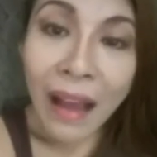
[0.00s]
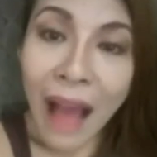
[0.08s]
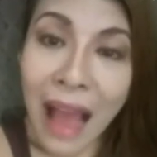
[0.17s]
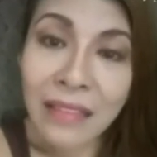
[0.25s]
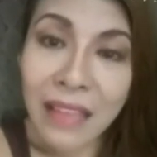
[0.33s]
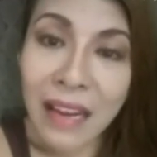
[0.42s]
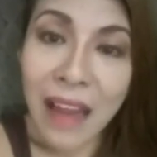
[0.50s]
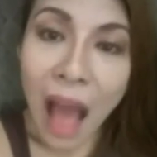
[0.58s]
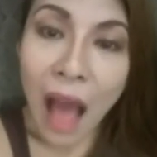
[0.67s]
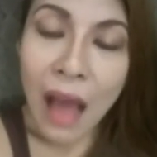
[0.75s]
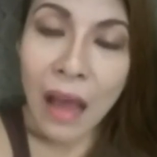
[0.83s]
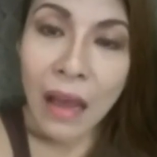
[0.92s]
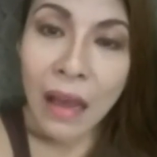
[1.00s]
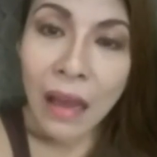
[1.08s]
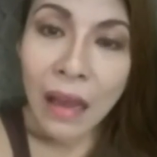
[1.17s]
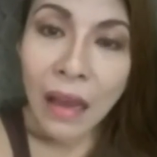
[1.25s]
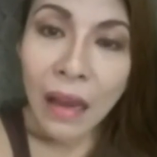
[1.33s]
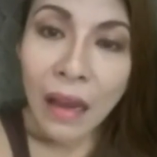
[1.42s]
akala nila,
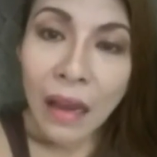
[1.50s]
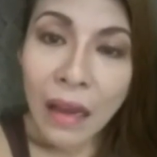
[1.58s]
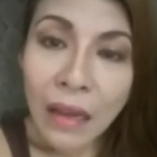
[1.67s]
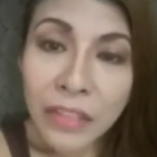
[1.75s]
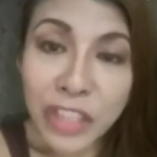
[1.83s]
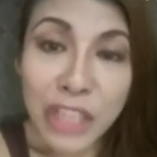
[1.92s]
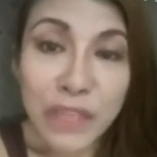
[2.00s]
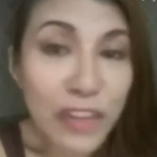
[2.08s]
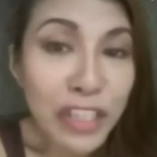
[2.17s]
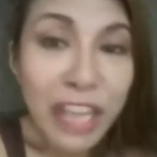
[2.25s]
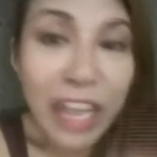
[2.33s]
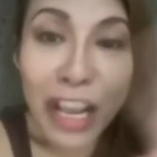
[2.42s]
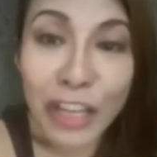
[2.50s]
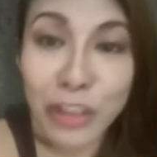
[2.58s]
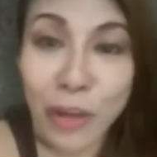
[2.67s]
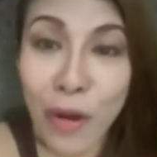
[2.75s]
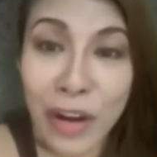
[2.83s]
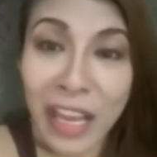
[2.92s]
just for saying
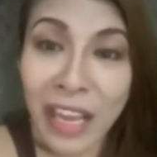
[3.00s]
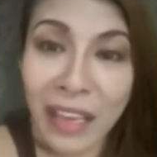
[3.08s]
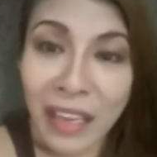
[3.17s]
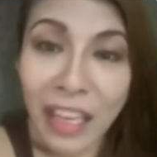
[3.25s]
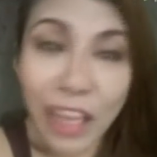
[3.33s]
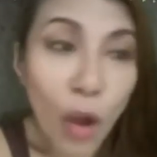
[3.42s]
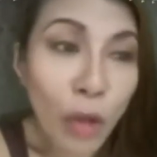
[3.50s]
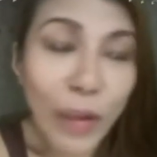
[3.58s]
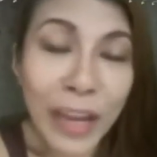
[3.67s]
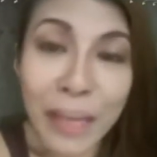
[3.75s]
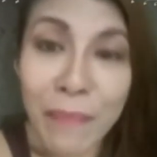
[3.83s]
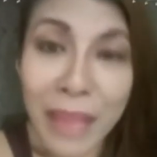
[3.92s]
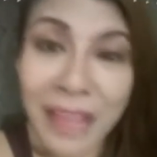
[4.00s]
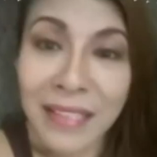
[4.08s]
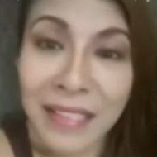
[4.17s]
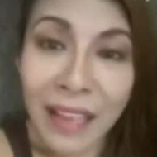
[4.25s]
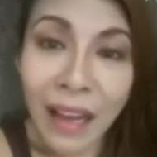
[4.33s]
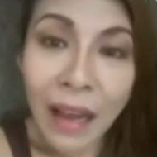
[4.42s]
sorry, it already
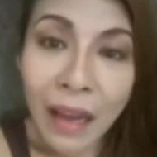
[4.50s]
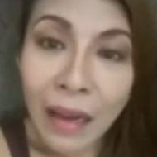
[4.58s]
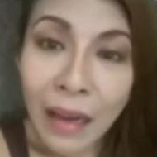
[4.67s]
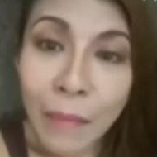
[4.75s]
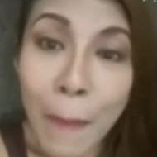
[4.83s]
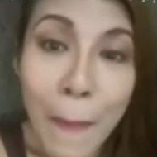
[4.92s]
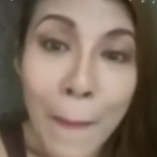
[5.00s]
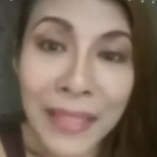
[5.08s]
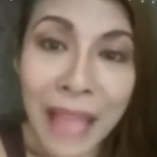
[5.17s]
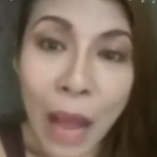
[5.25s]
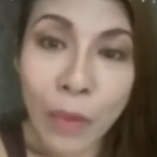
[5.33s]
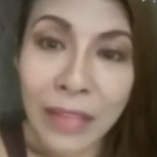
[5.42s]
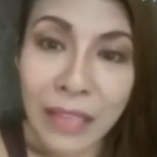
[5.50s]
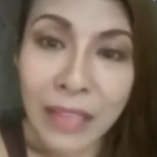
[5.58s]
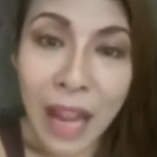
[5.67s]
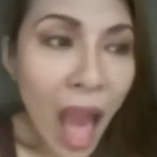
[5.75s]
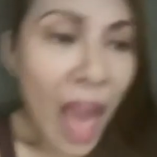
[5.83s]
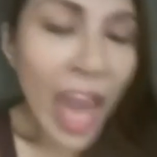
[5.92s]
means mapapatawad na
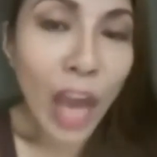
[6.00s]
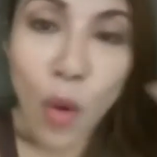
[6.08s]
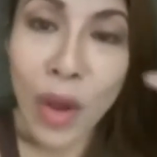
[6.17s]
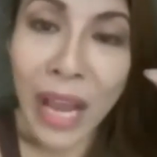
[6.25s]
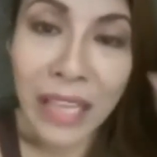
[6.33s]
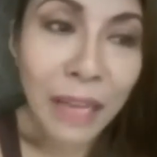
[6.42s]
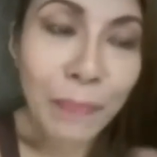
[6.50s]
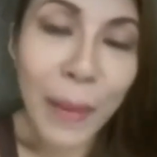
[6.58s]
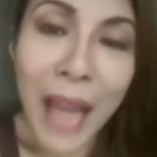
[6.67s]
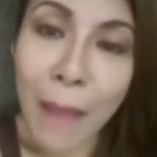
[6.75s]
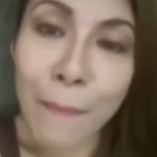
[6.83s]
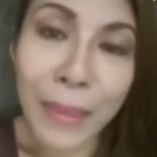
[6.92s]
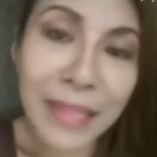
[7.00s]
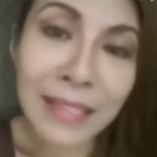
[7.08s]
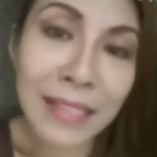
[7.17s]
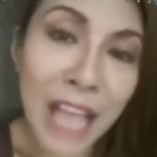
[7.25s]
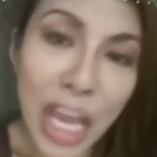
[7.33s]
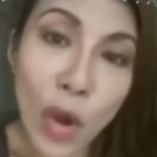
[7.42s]
sila. Eh kung ganyan pala ang
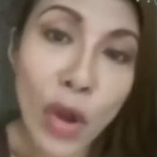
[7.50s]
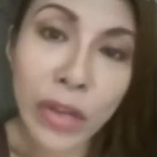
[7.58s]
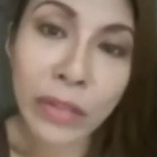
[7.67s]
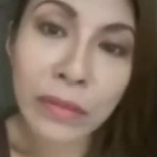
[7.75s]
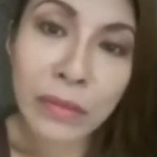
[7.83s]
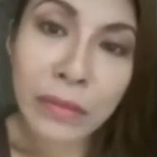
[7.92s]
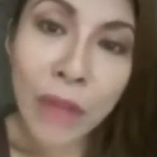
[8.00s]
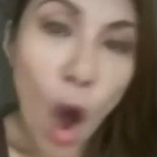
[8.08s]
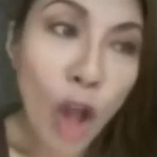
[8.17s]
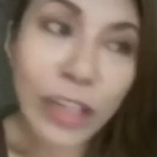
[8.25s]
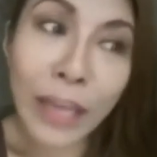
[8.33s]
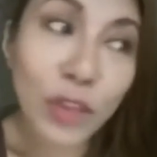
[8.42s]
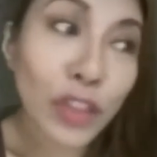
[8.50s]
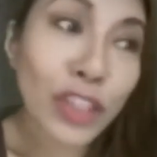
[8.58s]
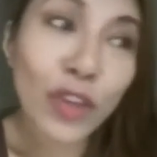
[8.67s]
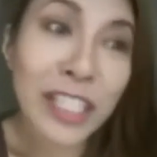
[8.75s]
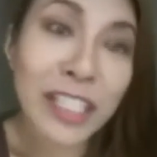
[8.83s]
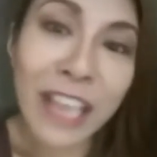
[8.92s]
batas ngayon, all you have to
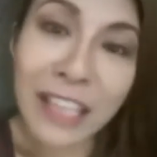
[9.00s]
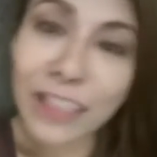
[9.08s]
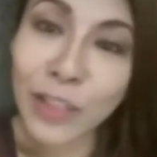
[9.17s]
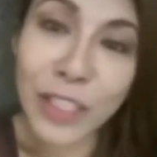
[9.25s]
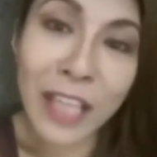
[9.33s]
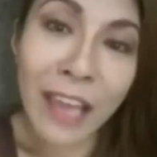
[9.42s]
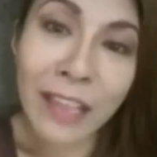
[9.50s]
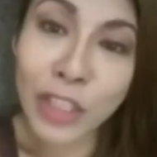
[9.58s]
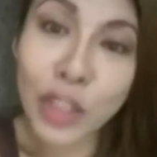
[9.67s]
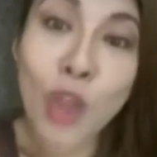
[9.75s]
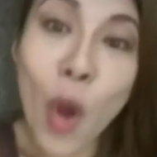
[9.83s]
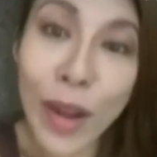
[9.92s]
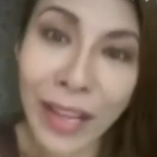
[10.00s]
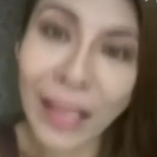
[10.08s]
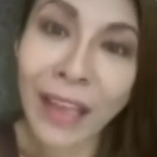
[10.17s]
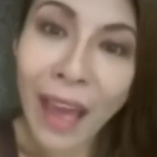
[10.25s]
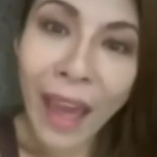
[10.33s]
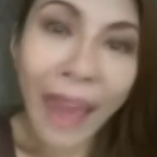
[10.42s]
do is just say
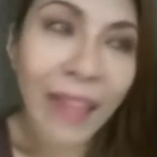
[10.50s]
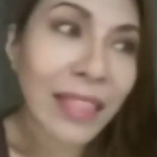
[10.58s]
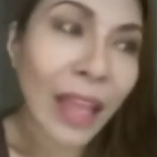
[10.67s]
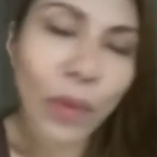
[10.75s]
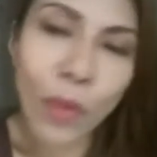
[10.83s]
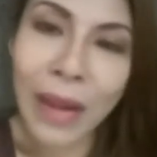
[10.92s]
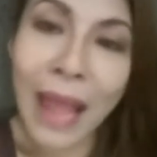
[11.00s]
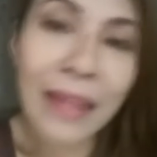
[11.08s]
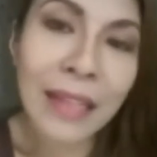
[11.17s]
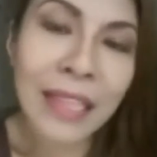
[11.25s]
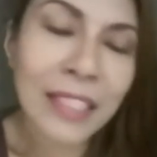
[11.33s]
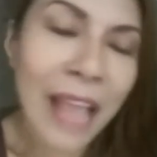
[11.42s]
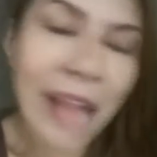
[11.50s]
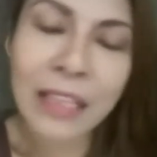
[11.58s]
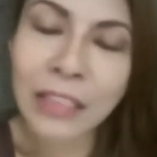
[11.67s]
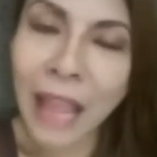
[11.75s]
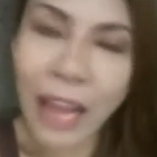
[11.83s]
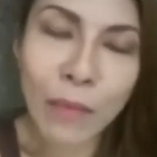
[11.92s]
sorry and then wala na
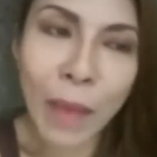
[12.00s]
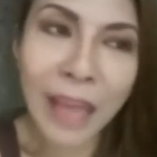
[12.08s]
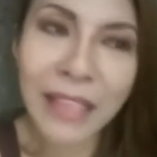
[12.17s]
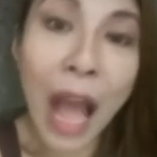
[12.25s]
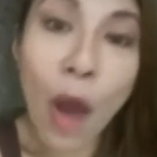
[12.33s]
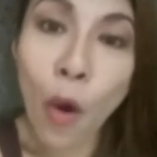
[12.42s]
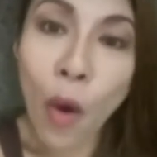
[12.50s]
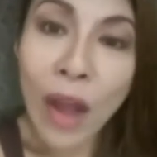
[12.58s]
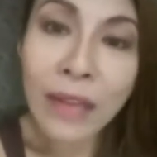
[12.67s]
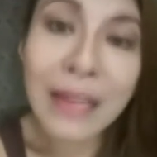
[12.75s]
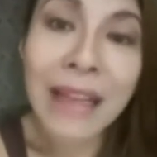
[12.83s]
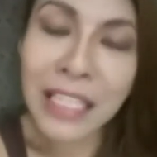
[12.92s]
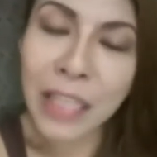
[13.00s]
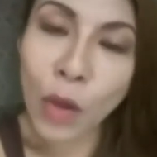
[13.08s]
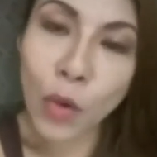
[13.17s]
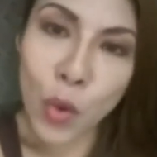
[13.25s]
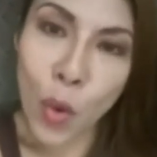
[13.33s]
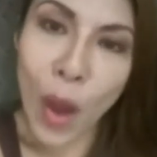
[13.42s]
sana tayong mga tao na nasa
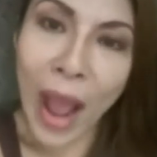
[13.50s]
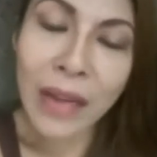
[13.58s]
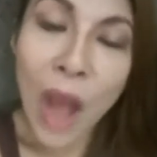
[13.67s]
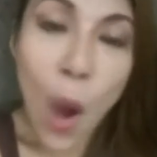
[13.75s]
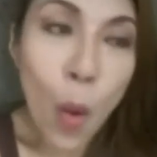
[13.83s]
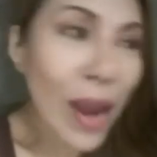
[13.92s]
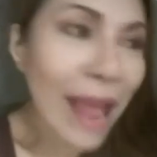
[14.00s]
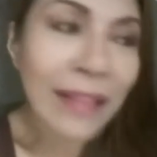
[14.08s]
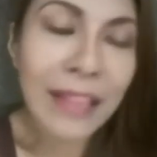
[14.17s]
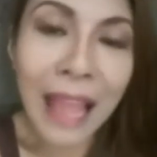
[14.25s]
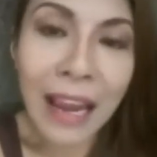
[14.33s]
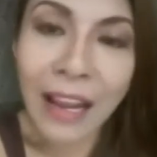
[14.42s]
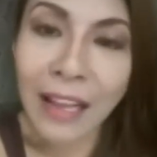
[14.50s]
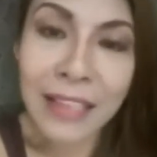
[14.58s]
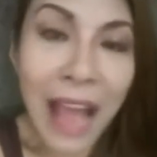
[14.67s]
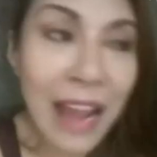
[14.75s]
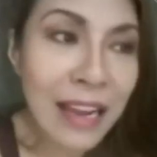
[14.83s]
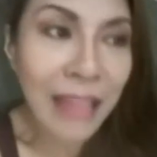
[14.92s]
kulungan, wala na talaga
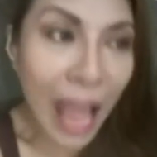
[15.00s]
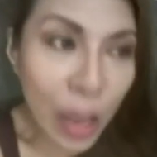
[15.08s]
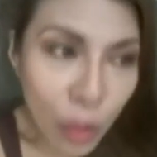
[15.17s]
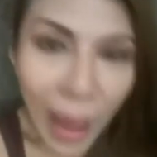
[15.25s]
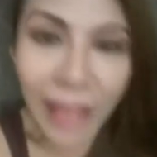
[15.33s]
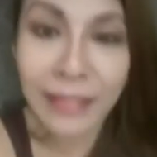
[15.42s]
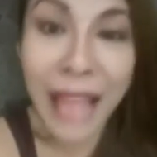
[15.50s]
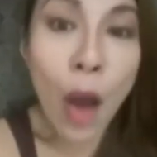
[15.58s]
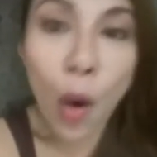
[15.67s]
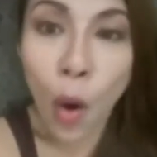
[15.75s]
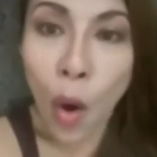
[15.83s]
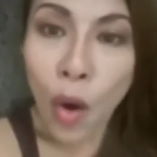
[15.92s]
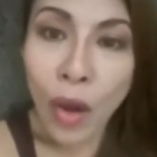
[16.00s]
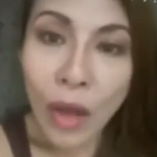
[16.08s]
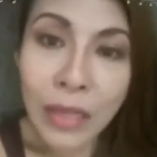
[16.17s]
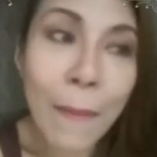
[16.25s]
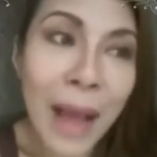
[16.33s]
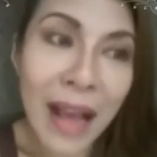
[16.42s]
sana tayong mga tao
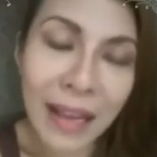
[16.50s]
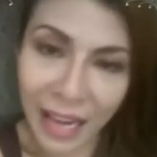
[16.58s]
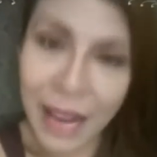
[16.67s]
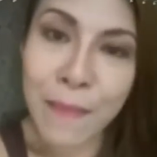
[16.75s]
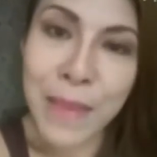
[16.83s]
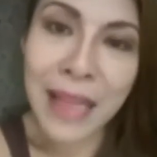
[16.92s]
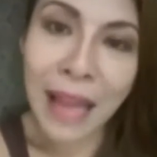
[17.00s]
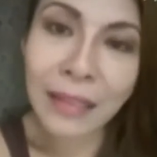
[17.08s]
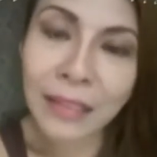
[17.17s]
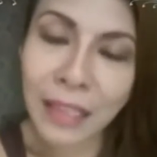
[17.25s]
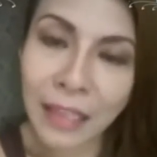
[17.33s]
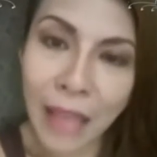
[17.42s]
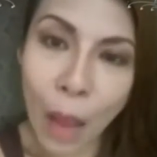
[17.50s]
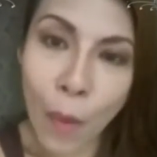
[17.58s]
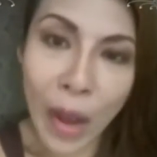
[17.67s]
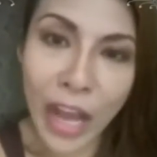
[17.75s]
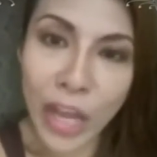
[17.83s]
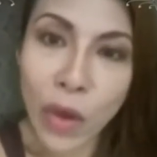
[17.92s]
na mga kriminal ang
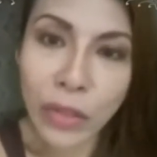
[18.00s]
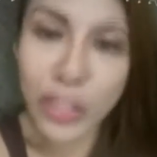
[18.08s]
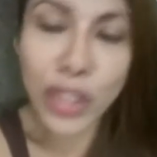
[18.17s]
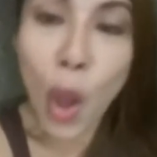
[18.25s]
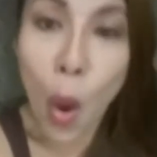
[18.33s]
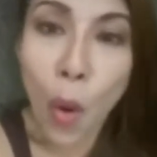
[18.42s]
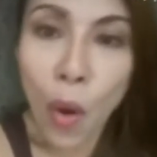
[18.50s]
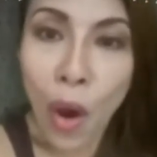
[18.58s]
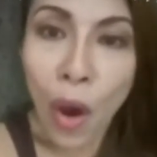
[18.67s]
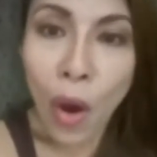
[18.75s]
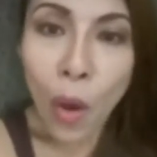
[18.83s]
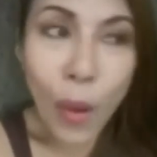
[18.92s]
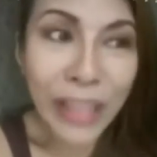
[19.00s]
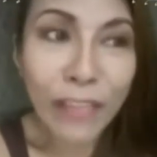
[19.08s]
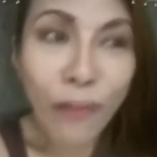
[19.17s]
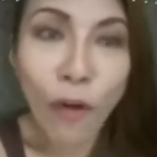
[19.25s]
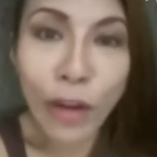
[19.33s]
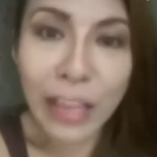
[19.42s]
tinatawag ngayon. So, What
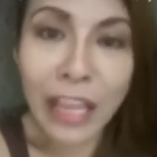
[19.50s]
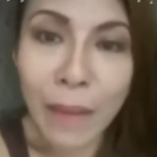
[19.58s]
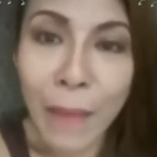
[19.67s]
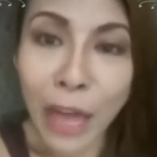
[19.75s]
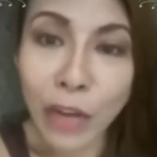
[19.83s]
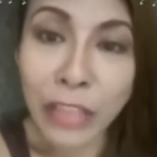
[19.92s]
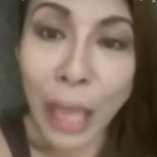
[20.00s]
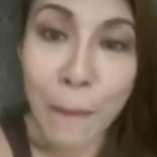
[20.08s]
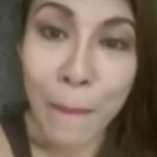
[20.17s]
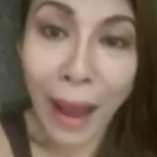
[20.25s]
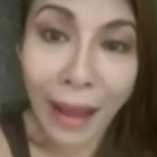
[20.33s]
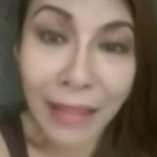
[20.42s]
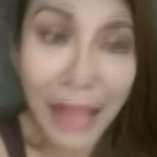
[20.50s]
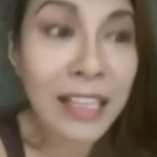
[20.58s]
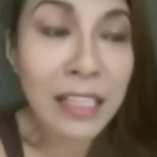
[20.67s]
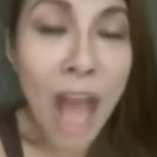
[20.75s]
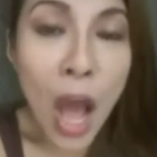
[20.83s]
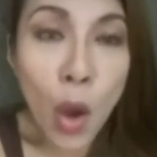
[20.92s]
for then na meron tayong baktas?